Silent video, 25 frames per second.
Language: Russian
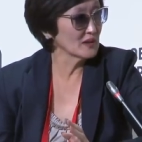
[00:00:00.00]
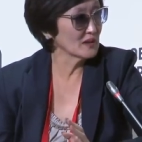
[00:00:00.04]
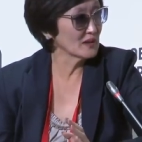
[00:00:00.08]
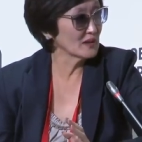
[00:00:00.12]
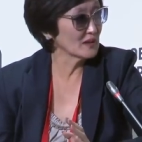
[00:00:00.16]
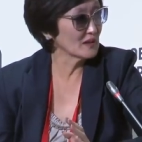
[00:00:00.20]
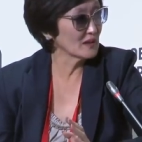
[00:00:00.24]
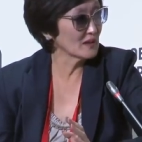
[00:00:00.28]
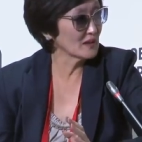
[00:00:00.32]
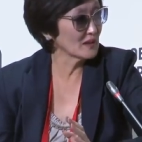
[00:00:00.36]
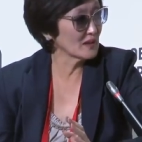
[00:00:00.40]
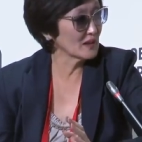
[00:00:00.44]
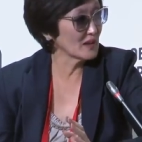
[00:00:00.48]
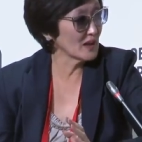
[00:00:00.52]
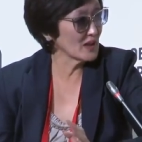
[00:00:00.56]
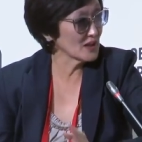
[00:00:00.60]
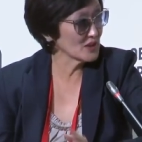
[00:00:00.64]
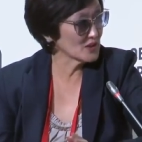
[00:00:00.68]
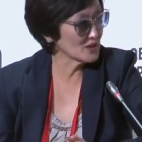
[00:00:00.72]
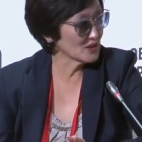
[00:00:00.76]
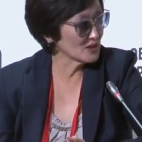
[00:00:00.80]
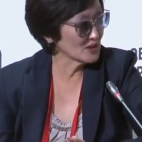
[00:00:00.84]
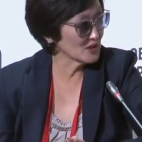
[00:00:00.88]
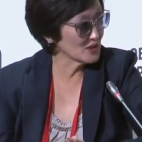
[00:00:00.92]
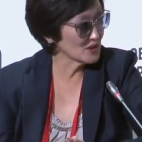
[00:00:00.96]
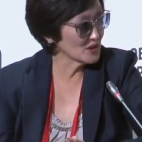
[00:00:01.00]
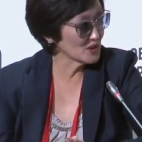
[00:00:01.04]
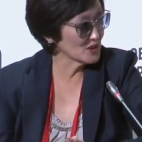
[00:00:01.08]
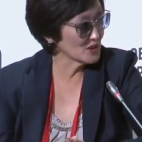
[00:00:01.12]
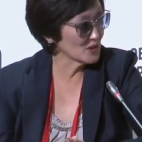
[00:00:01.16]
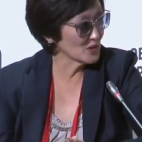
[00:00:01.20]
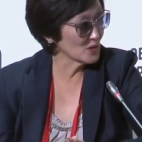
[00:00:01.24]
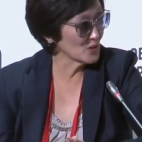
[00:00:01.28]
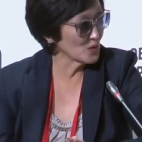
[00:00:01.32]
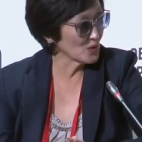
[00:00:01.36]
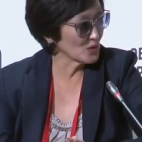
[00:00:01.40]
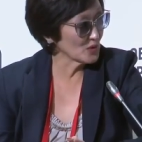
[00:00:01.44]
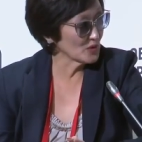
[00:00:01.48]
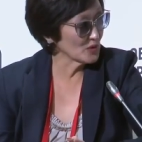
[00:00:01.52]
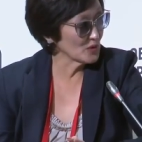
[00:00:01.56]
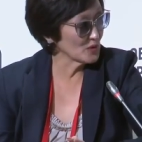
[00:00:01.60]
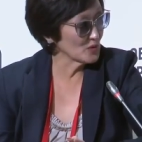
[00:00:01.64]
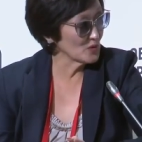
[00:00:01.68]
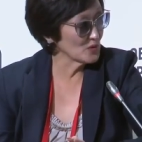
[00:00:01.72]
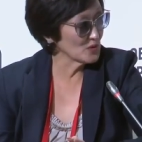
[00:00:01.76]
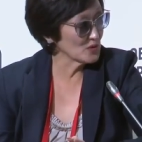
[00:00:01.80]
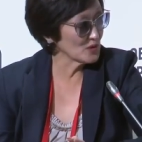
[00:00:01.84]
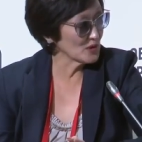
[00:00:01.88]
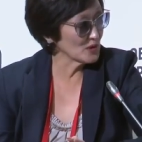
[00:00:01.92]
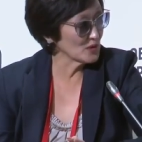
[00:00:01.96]
и каждый житель города
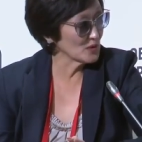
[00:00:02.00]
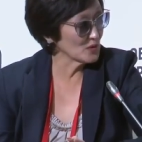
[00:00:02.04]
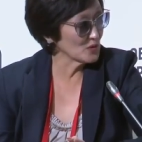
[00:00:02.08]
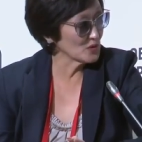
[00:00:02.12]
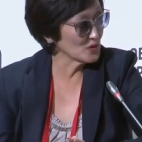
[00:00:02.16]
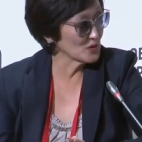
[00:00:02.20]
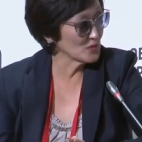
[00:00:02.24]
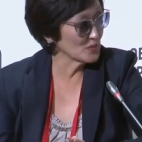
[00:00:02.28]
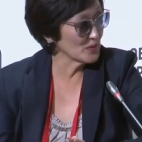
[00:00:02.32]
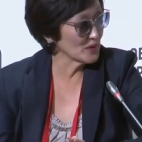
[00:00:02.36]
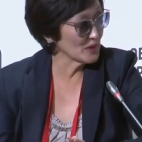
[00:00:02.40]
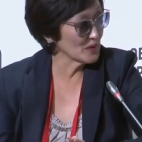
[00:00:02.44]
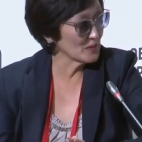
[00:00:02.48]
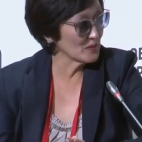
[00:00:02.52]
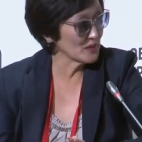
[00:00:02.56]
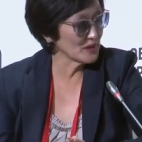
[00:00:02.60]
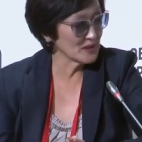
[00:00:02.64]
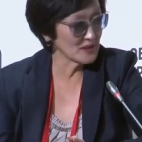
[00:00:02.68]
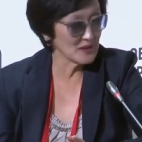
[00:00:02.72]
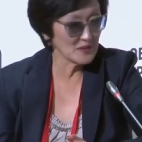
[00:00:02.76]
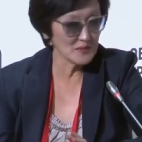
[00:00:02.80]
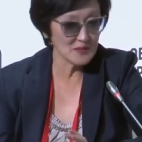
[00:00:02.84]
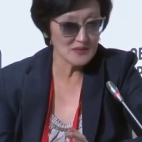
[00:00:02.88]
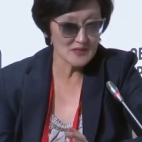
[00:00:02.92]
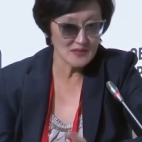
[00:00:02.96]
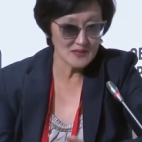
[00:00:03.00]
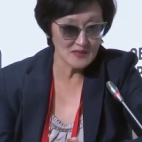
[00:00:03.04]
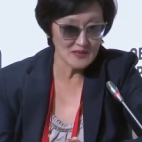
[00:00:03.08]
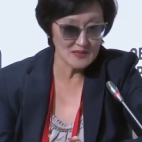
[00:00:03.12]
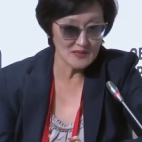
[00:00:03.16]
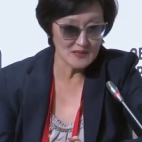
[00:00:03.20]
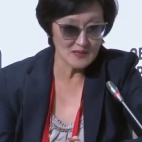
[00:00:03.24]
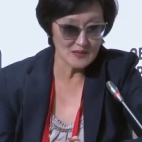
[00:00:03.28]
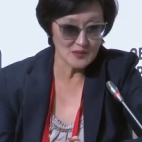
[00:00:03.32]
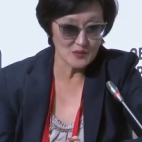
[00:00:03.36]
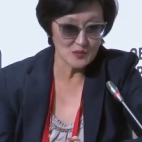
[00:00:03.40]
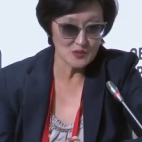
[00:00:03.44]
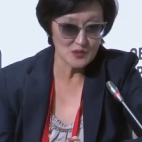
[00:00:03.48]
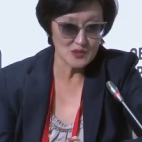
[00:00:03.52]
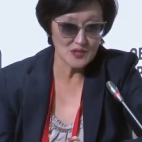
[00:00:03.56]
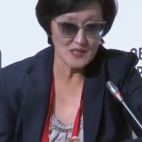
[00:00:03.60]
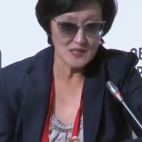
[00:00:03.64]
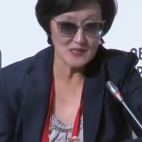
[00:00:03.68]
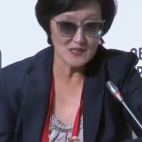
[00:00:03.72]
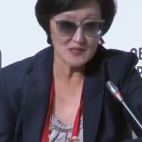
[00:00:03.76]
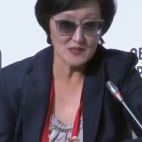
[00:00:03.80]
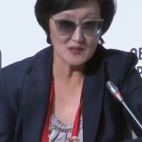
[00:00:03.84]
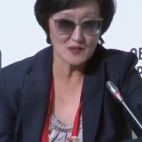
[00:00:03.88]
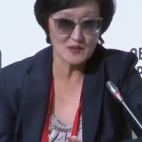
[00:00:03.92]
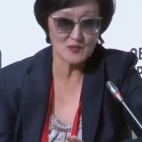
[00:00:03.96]
Якутска должен принимать непосредственное
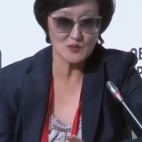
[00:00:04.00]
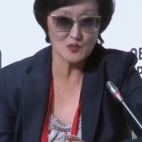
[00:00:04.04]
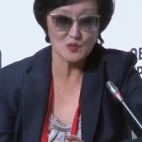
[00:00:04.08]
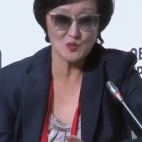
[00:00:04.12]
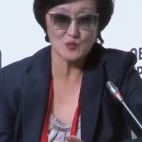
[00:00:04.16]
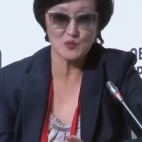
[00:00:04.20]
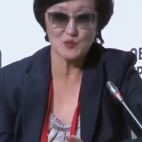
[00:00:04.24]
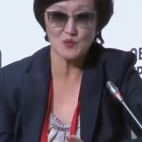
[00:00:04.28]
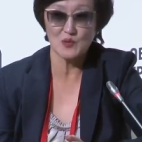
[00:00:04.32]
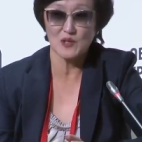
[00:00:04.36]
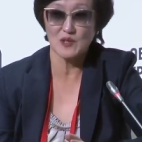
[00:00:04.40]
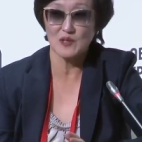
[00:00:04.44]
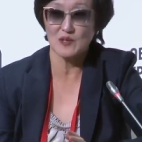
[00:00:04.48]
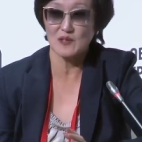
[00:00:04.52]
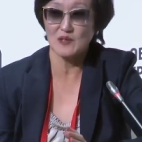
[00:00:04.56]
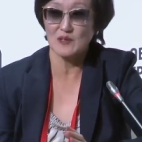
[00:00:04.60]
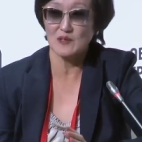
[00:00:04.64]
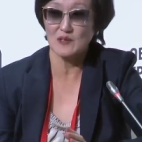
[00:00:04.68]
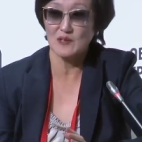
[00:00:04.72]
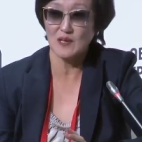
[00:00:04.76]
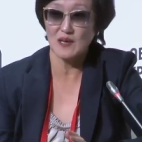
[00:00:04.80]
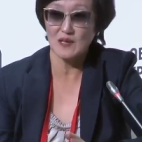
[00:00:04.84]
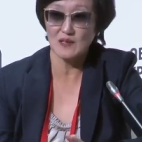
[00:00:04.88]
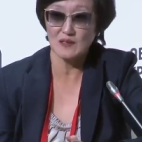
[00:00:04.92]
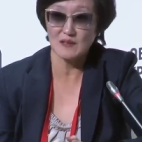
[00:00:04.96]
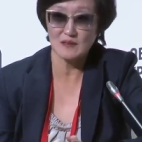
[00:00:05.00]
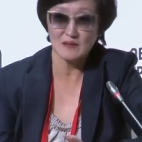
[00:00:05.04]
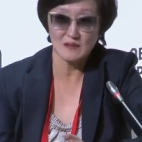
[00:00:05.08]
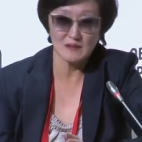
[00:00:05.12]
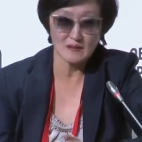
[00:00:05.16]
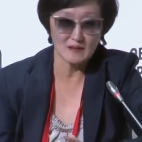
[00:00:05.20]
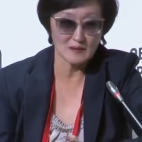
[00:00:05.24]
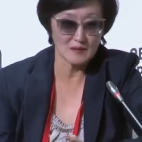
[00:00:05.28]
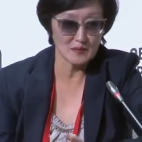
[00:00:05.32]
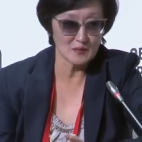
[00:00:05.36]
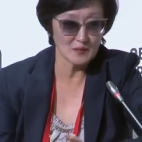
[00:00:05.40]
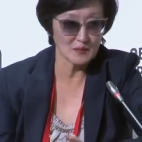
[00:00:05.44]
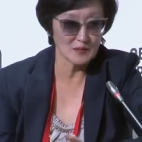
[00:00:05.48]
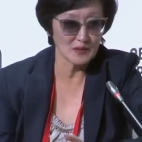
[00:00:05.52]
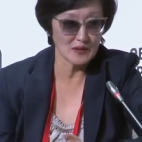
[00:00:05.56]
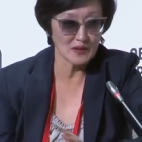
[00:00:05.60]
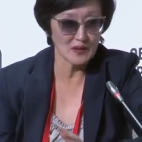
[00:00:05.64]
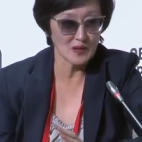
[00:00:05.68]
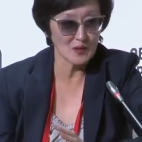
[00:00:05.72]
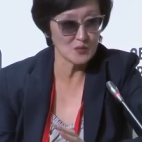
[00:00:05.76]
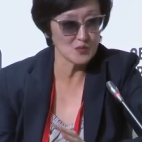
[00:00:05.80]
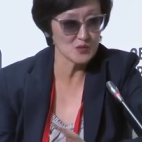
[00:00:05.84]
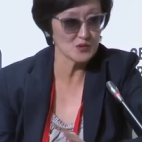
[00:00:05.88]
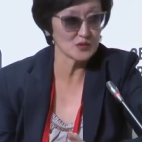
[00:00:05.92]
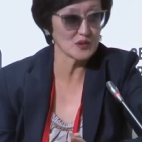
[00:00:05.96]
участие в том, а, как а,
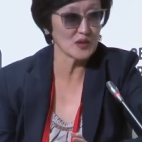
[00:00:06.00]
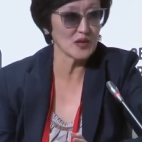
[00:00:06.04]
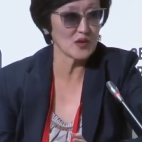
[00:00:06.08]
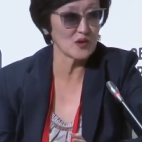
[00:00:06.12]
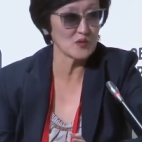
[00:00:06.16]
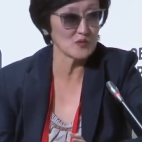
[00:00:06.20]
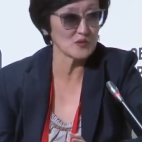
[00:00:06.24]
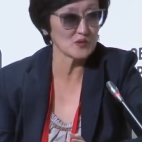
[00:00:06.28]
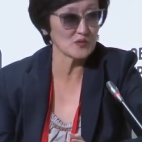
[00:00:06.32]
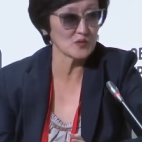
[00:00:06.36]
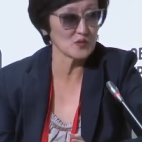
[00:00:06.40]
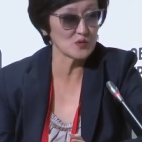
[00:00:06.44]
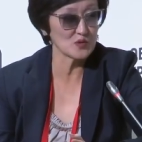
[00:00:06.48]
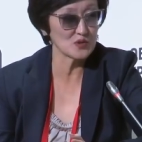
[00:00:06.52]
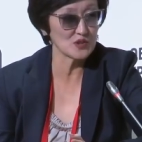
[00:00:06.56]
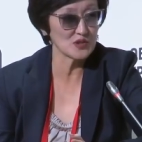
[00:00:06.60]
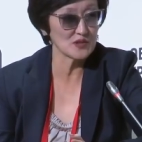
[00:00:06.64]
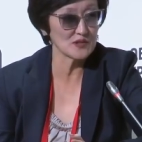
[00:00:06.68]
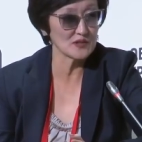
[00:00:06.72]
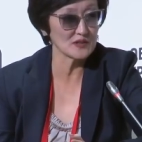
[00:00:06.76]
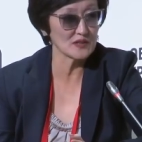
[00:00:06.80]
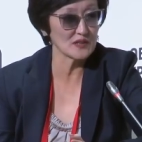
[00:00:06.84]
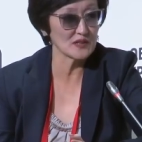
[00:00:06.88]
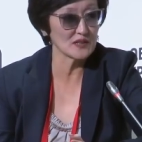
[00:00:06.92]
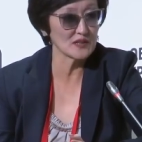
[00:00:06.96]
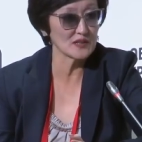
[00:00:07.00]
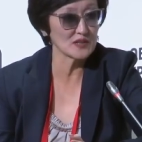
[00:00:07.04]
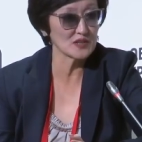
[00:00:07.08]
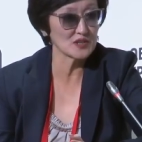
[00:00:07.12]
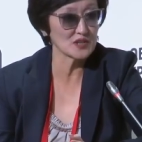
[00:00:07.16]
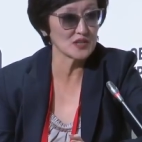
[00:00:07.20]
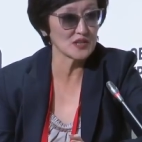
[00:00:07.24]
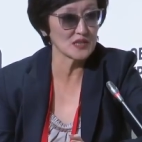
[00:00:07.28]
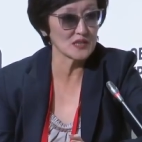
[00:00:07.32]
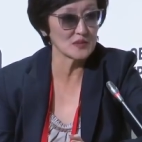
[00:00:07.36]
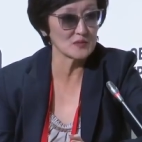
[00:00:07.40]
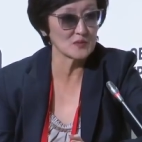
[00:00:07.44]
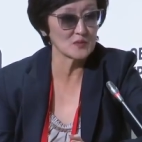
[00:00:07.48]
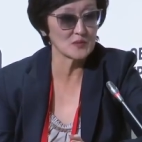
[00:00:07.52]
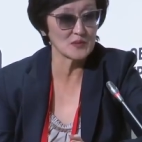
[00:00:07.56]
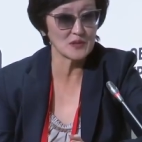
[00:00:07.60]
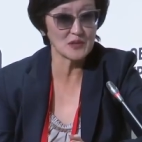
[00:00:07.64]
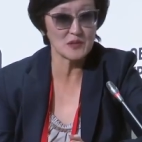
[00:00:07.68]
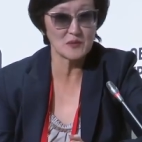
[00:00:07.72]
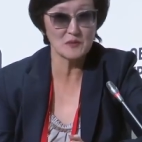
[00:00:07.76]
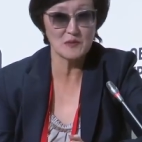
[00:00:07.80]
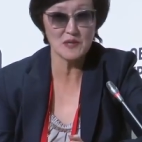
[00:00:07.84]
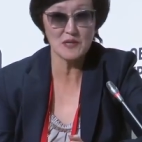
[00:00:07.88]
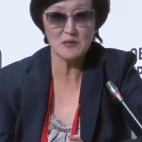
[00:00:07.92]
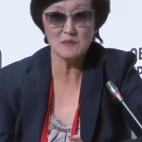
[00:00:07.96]
мы обустраиваем свою жизнь, какие решения мы
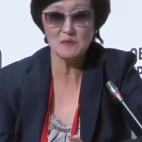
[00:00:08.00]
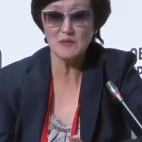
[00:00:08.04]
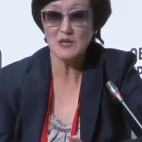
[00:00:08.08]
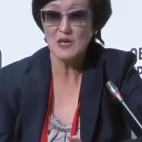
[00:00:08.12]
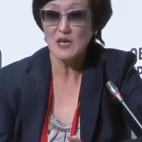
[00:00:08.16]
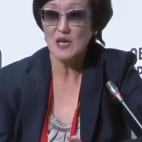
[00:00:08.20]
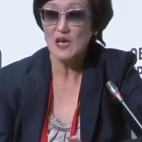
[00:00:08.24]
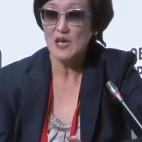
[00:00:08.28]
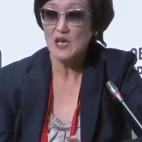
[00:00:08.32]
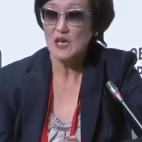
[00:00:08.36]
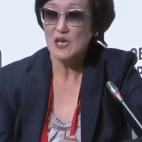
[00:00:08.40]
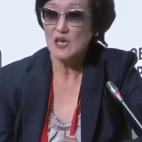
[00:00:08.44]
принимаем –